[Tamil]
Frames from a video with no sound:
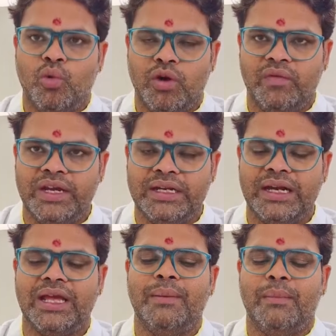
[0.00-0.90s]
உங்க
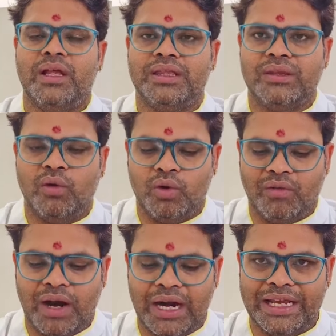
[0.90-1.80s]
வீட்டுல
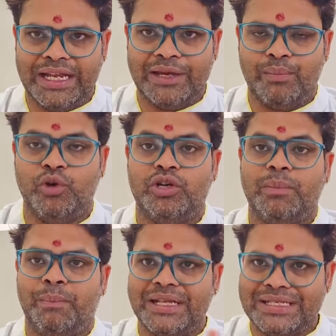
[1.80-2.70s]
ஒரு வாழை இலையை
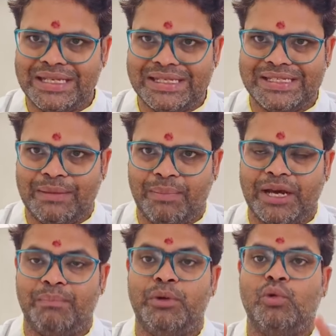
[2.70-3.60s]
போட்டு பச்சரிசியை
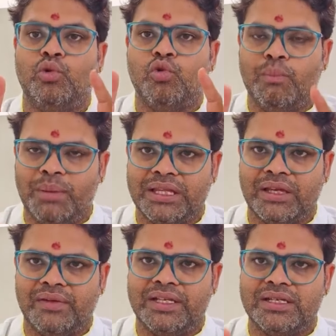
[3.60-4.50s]
பரப்பி ஒரு
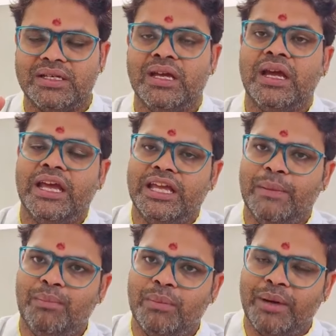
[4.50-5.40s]
கும்பத்தை வச்சு
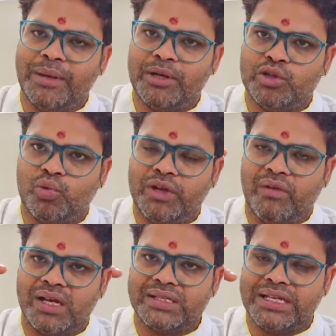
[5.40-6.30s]
எப்பவும் பயன்படுத்தக்கூடிய
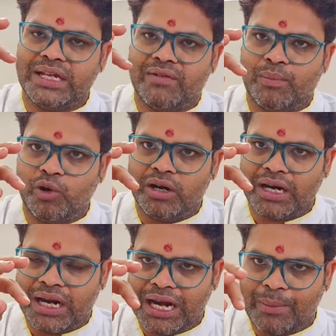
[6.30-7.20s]
வாசனை திரவ
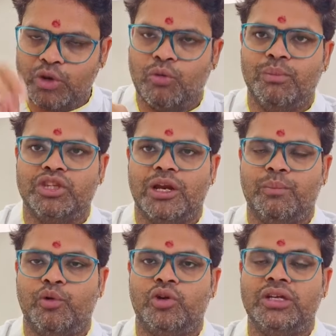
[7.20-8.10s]
பொருட்கள் எல்லாமே
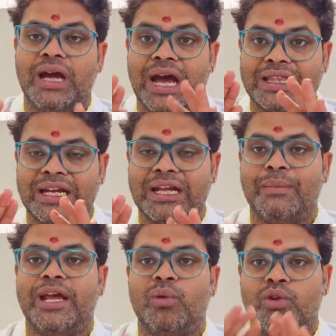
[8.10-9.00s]
கும்பத்தில் போட்டு அதற்கு
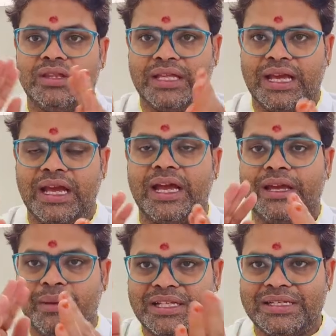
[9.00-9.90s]
மேலே ஒரு
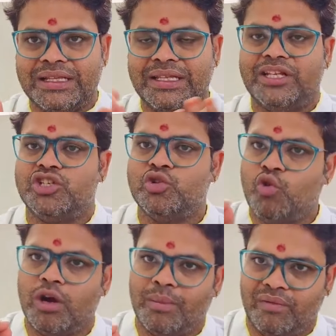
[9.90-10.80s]
தேங்காயை மஞ்சள் தேய்ச்சி
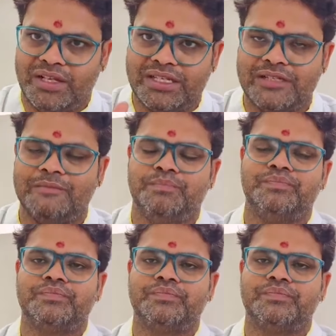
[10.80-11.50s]
குங்குமம் வச்சு